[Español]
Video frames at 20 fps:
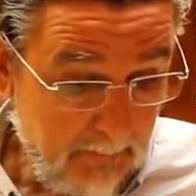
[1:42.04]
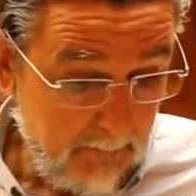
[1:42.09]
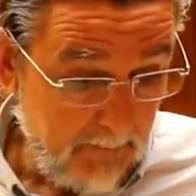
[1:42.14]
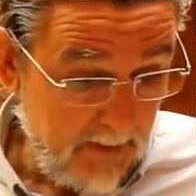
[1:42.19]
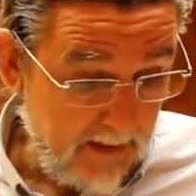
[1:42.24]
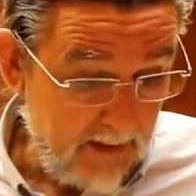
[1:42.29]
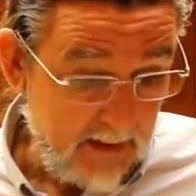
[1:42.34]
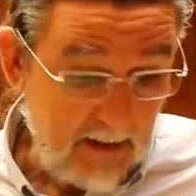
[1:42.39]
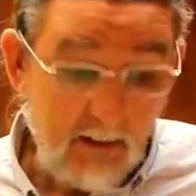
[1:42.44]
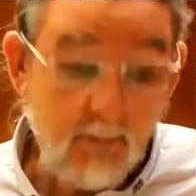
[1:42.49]

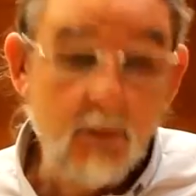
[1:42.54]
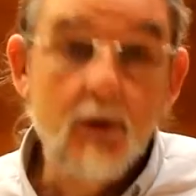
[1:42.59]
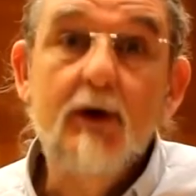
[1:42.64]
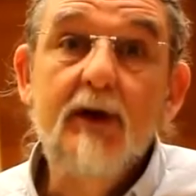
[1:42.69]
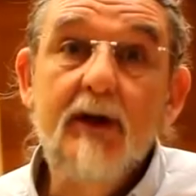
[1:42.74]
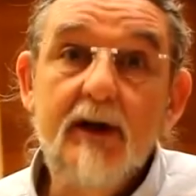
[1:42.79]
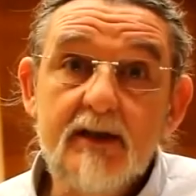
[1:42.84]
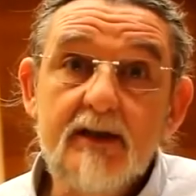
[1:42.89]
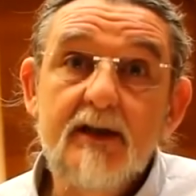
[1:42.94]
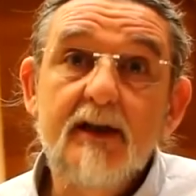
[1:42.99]
Bien, ah, bueno,
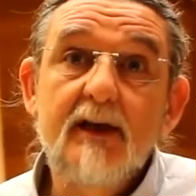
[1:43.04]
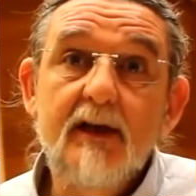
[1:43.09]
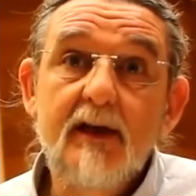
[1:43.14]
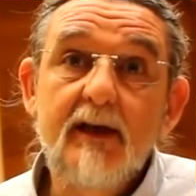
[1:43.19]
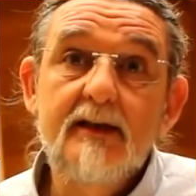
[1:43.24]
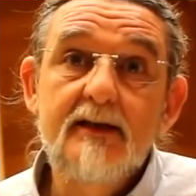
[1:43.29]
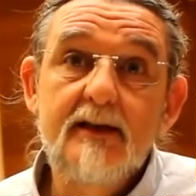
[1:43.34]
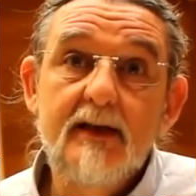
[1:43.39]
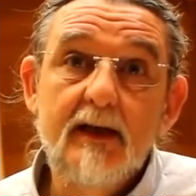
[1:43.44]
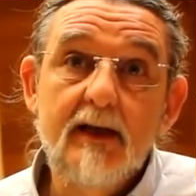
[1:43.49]
y
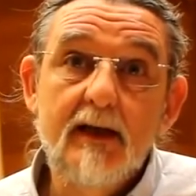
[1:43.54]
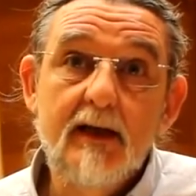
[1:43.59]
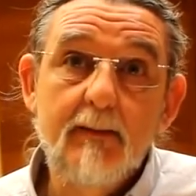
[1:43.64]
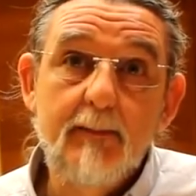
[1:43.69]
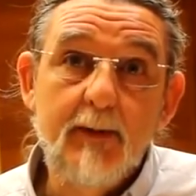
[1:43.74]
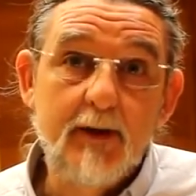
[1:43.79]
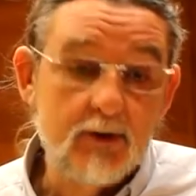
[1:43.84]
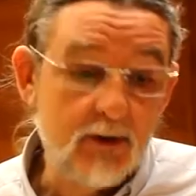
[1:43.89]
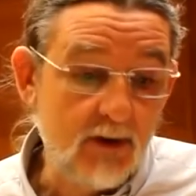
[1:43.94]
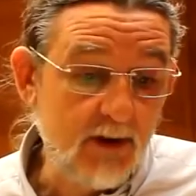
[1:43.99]
este, esta
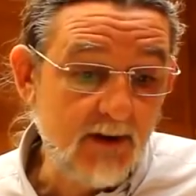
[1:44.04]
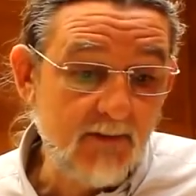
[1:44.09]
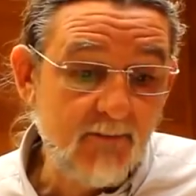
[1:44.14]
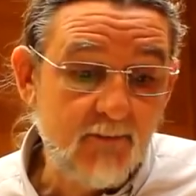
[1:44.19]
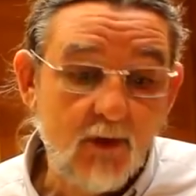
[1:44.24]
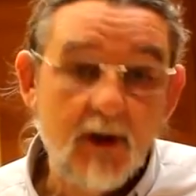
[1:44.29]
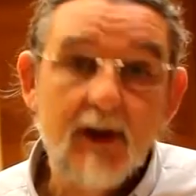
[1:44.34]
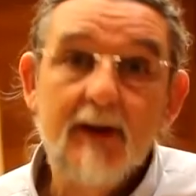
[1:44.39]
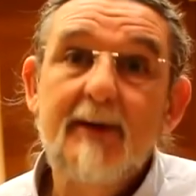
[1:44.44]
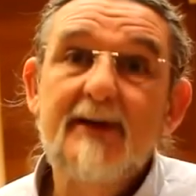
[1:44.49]
persona
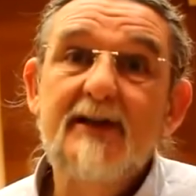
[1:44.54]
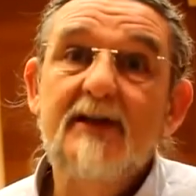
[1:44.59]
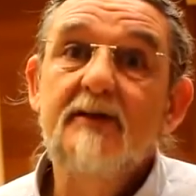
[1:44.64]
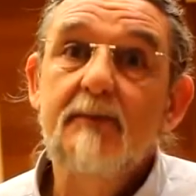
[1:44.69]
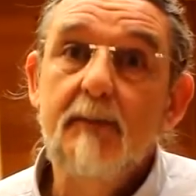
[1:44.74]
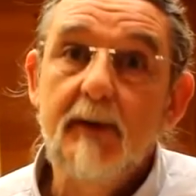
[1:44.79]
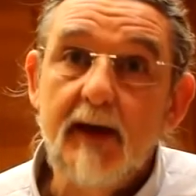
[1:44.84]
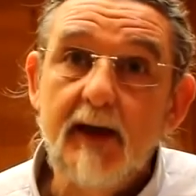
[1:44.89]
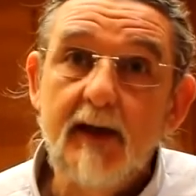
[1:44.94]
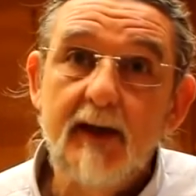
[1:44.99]
fue además
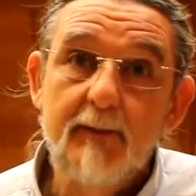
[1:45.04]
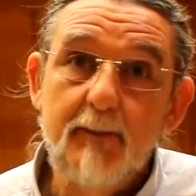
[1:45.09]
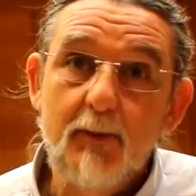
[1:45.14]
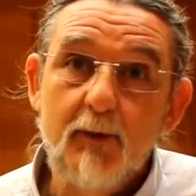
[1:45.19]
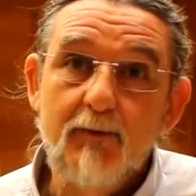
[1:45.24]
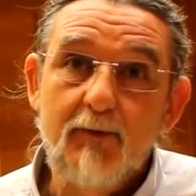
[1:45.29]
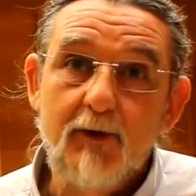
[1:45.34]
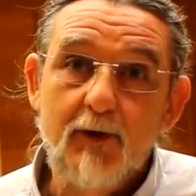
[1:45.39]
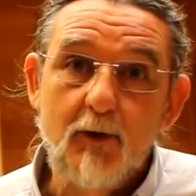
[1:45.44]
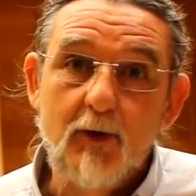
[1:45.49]
espiada
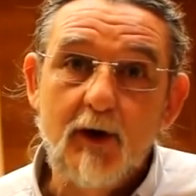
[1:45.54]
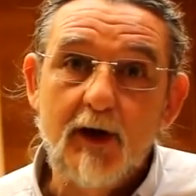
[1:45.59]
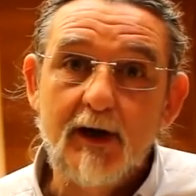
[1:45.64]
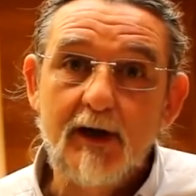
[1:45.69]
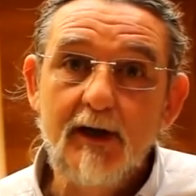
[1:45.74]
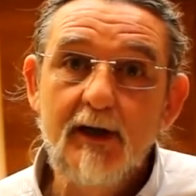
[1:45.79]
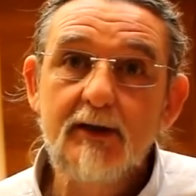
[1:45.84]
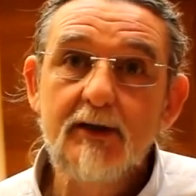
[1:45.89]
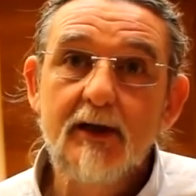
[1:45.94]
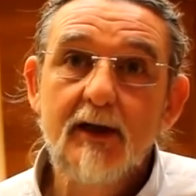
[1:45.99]
por
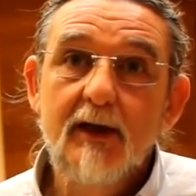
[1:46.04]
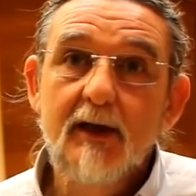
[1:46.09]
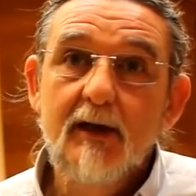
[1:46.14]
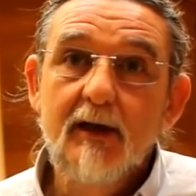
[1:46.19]
ferrocarriles,